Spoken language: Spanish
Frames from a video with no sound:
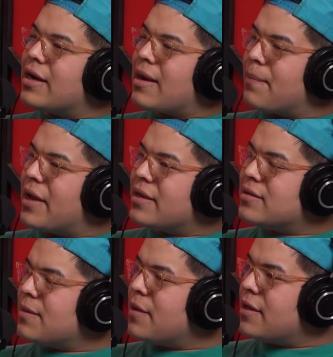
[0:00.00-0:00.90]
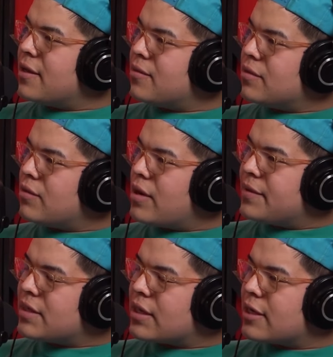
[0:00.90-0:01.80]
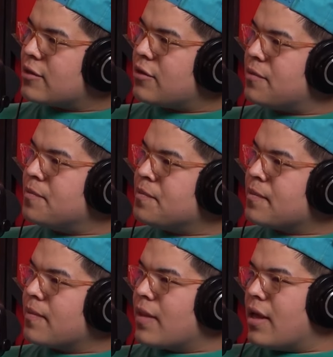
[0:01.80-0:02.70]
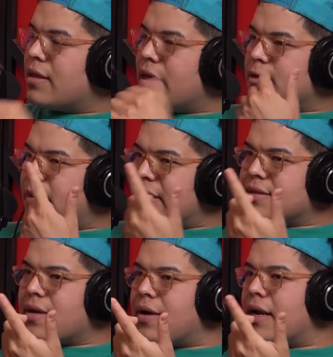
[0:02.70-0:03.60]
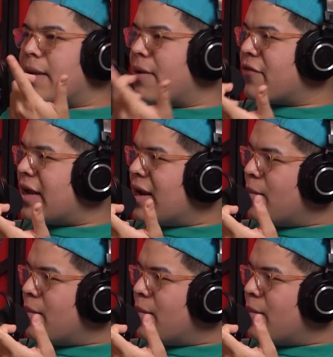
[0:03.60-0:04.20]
de rapear encima de, una base de reggaetón. De España estaba La Mafia del